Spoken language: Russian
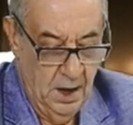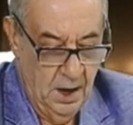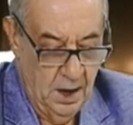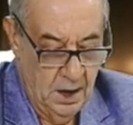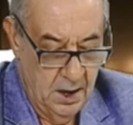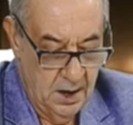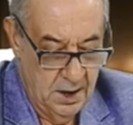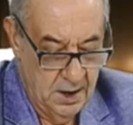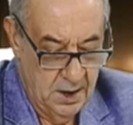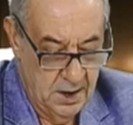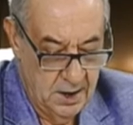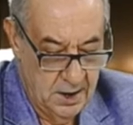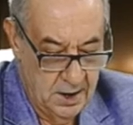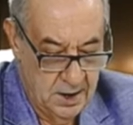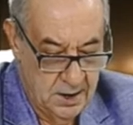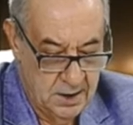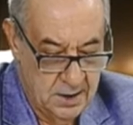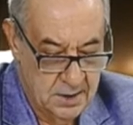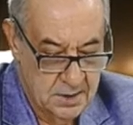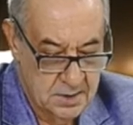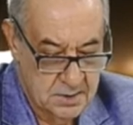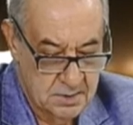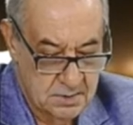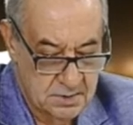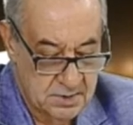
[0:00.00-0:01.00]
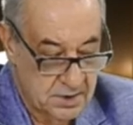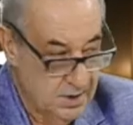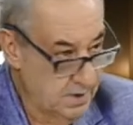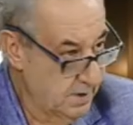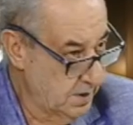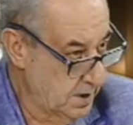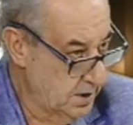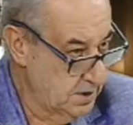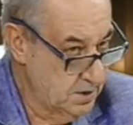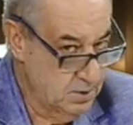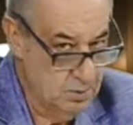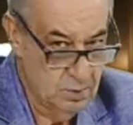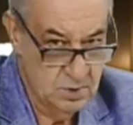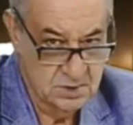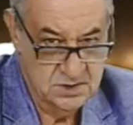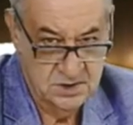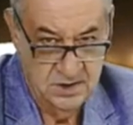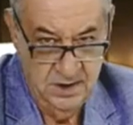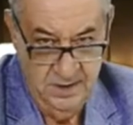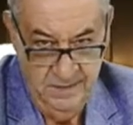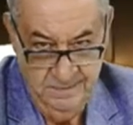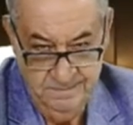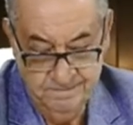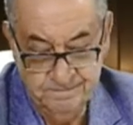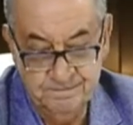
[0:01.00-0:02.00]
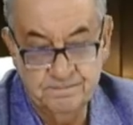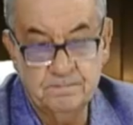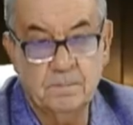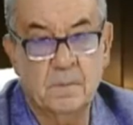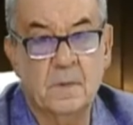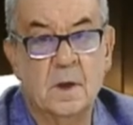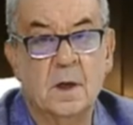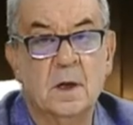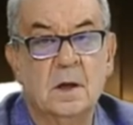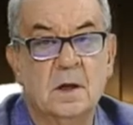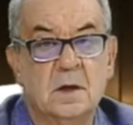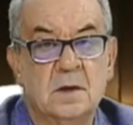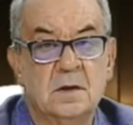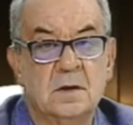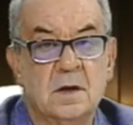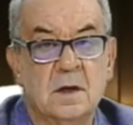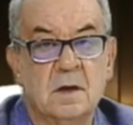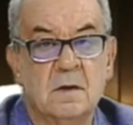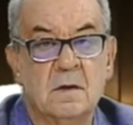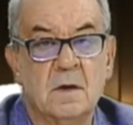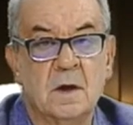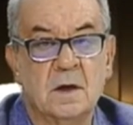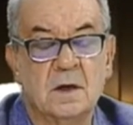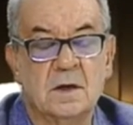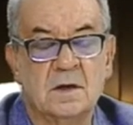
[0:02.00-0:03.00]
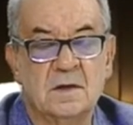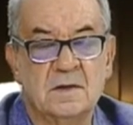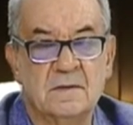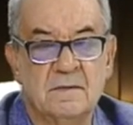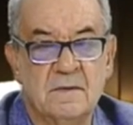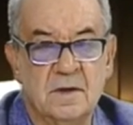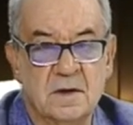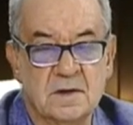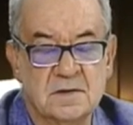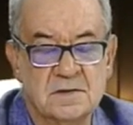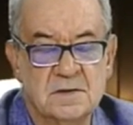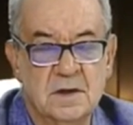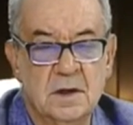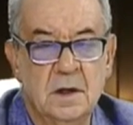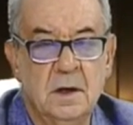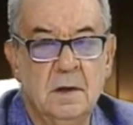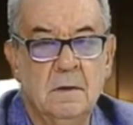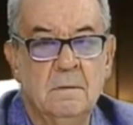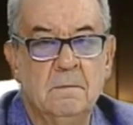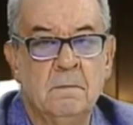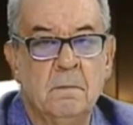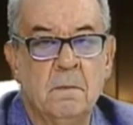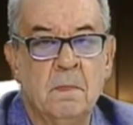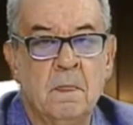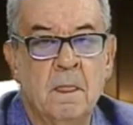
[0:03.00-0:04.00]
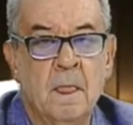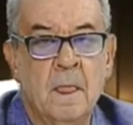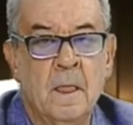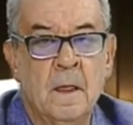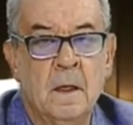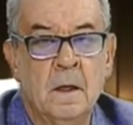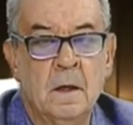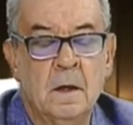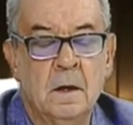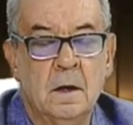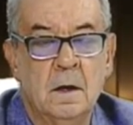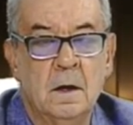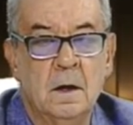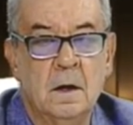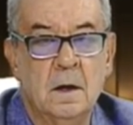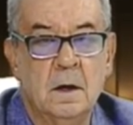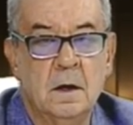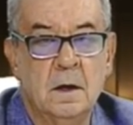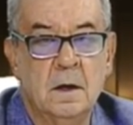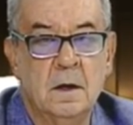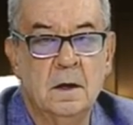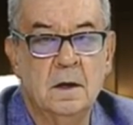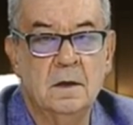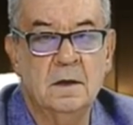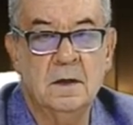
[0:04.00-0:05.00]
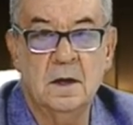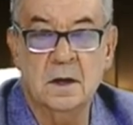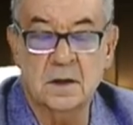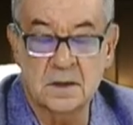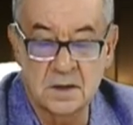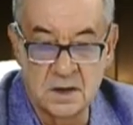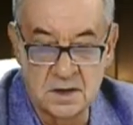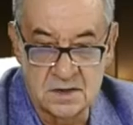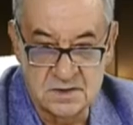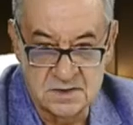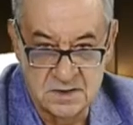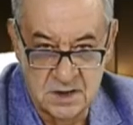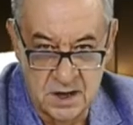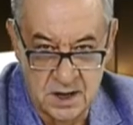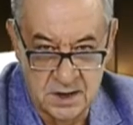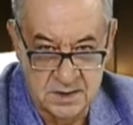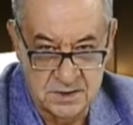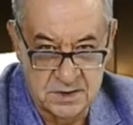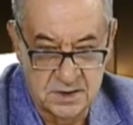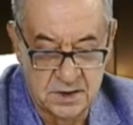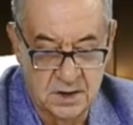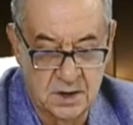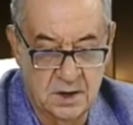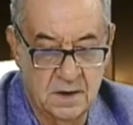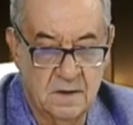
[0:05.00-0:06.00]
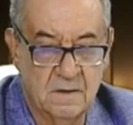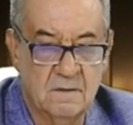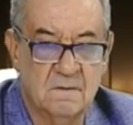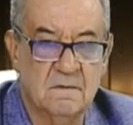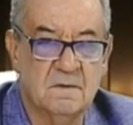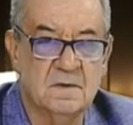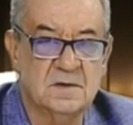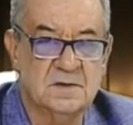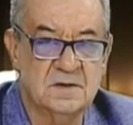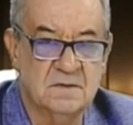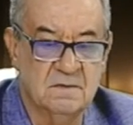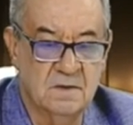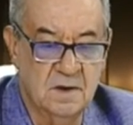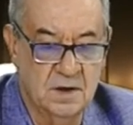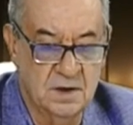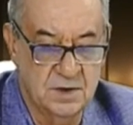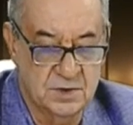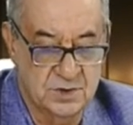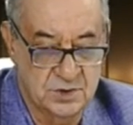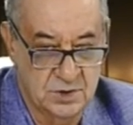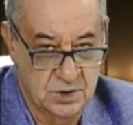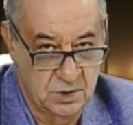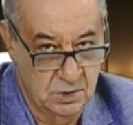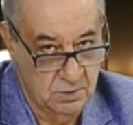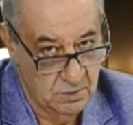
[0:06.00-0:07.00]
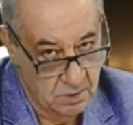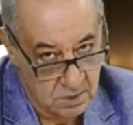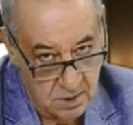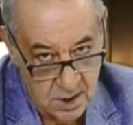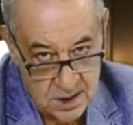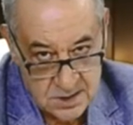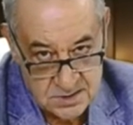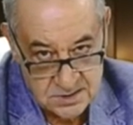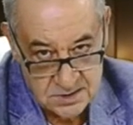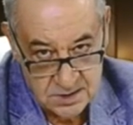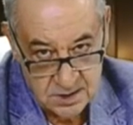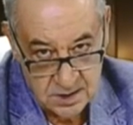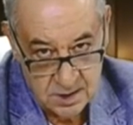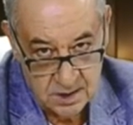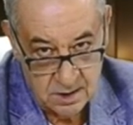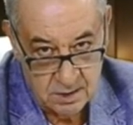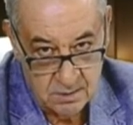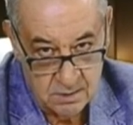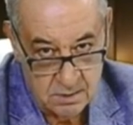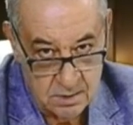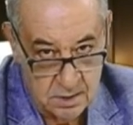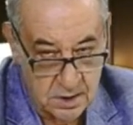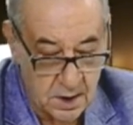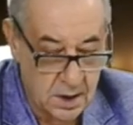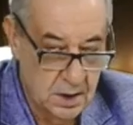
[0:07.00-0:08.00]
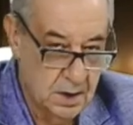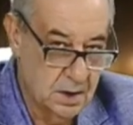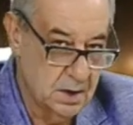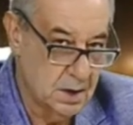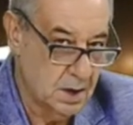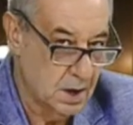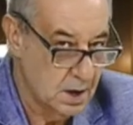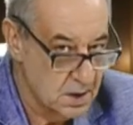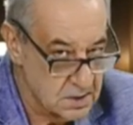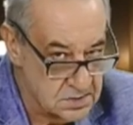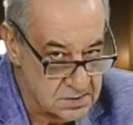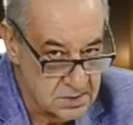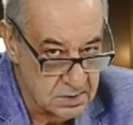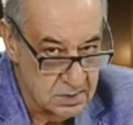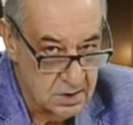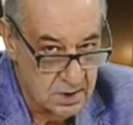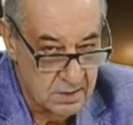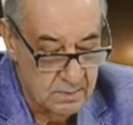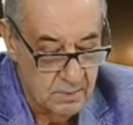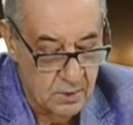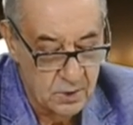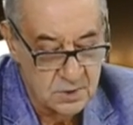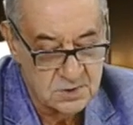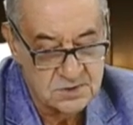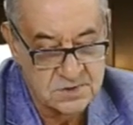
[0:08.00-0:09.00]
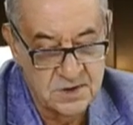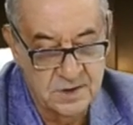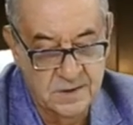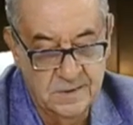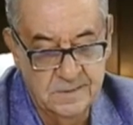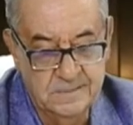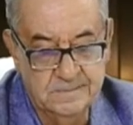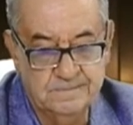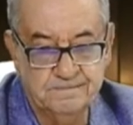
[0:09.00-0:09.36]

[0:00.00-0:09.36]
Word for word: Э, человек одиозный, человек известный, э, неоднозначный, вызывающий у разных людей разные эмоции.